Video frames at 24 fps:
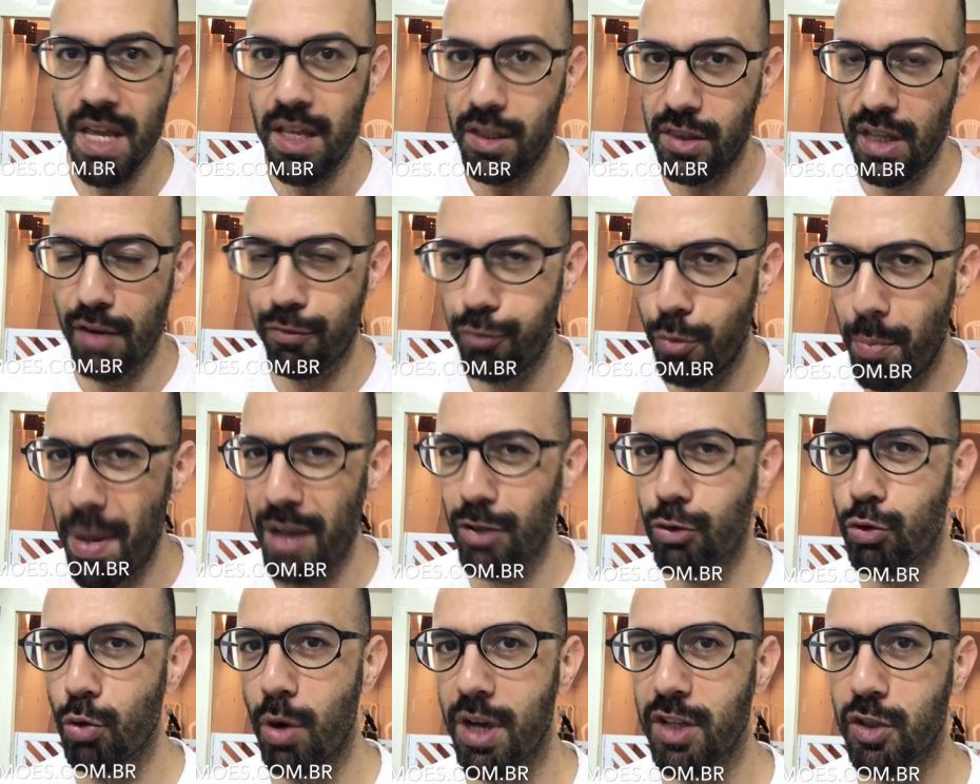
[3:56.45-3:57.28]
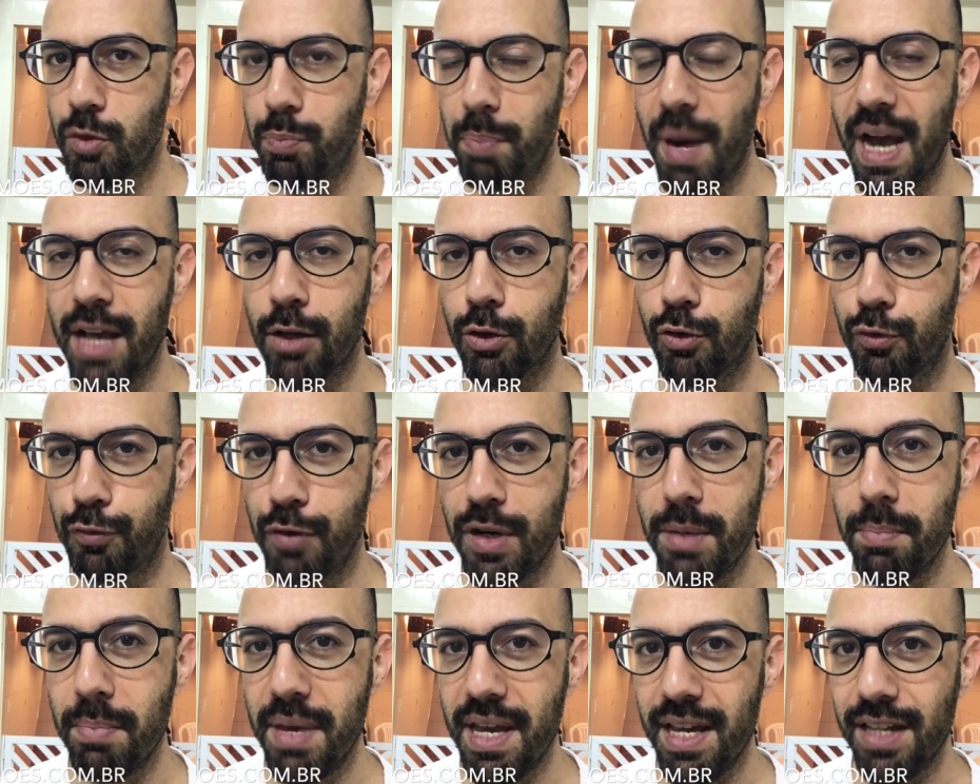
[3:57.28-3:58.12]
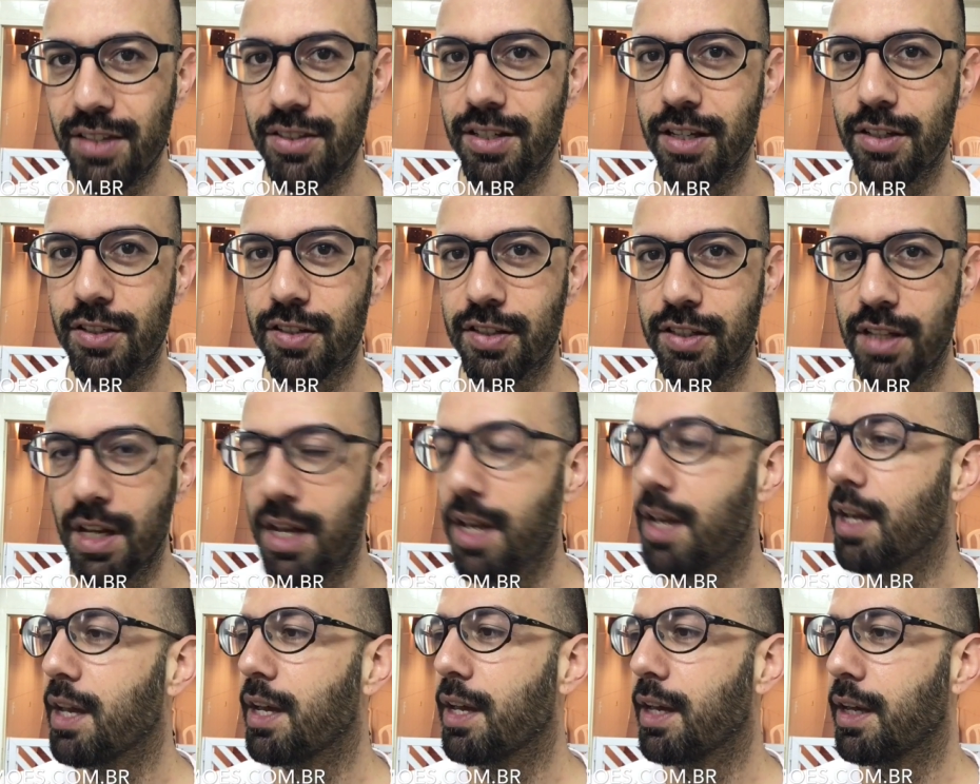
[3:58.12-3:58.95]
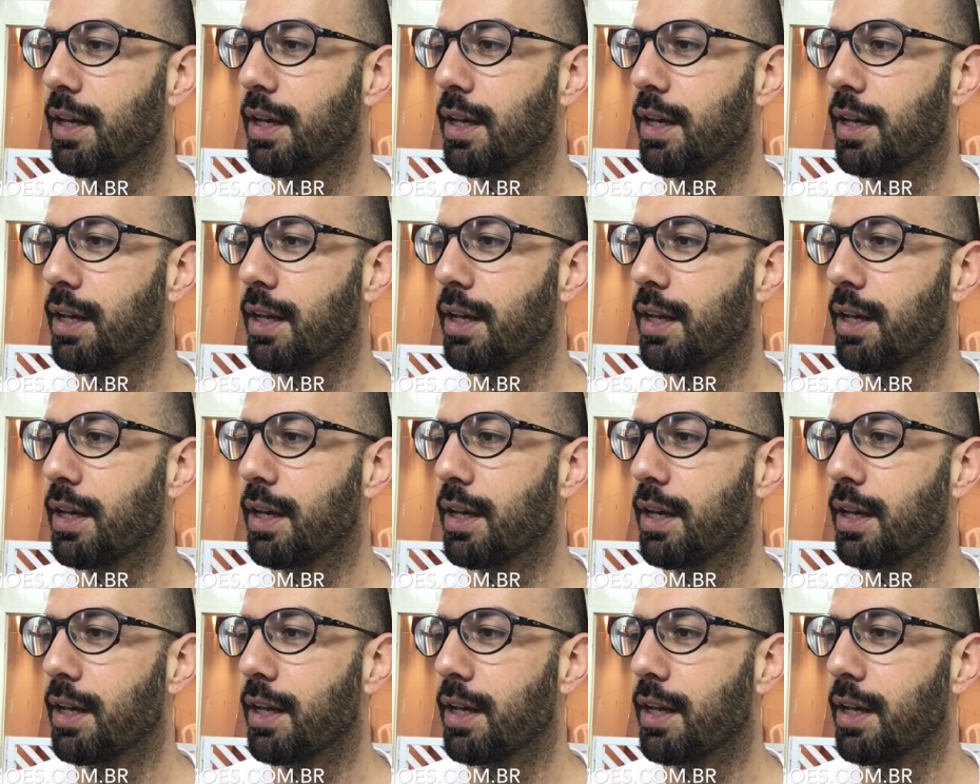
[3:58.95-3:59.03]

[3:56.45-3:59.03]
Defumações, banhos, firmezas,